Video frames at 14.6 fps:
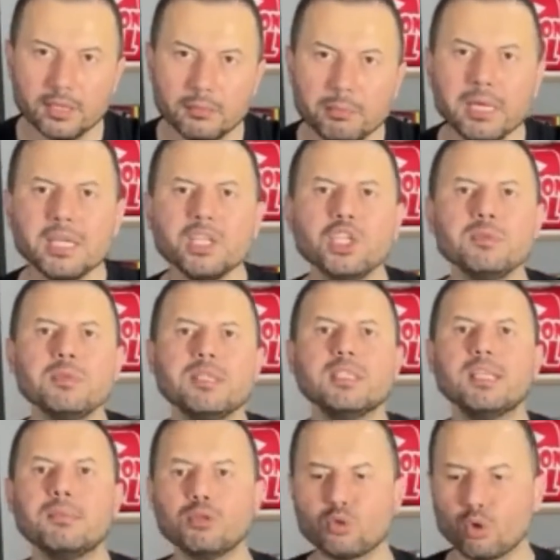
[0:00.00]
Peki şimdi
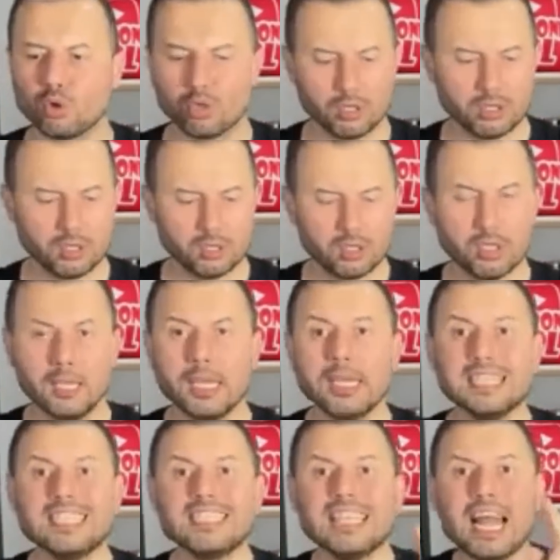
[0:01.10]
size bir soru.
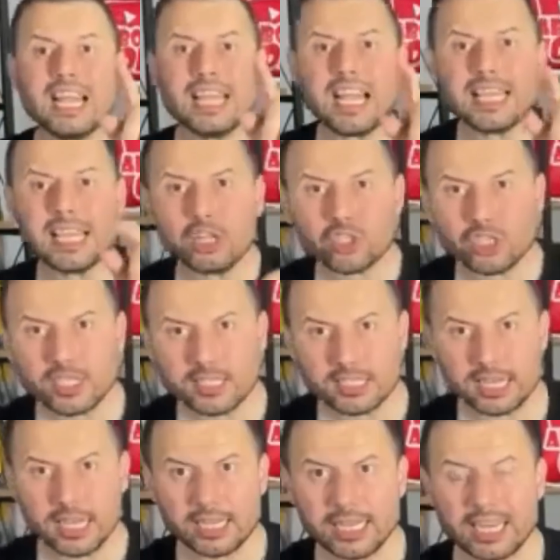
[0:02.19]
Sergen Yalçın
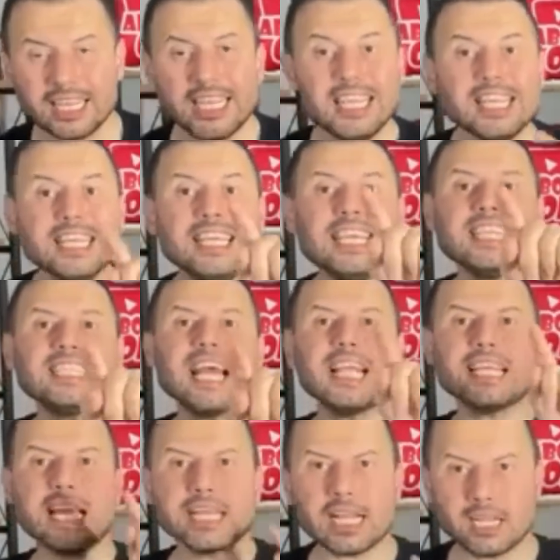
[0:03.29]
isteyenler. Niye
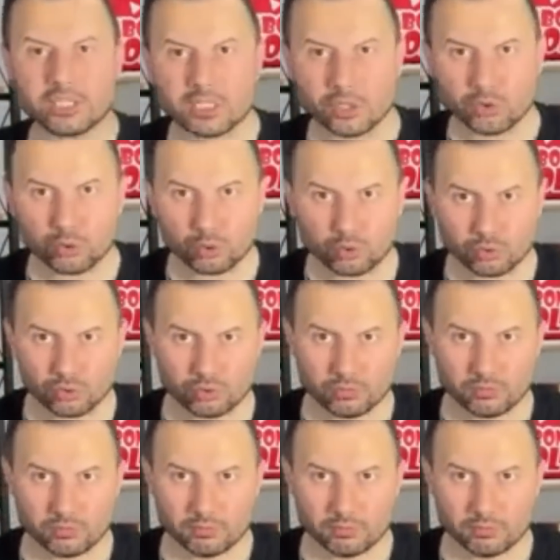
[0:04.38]
Sergen Yalçın istiyorsunuz?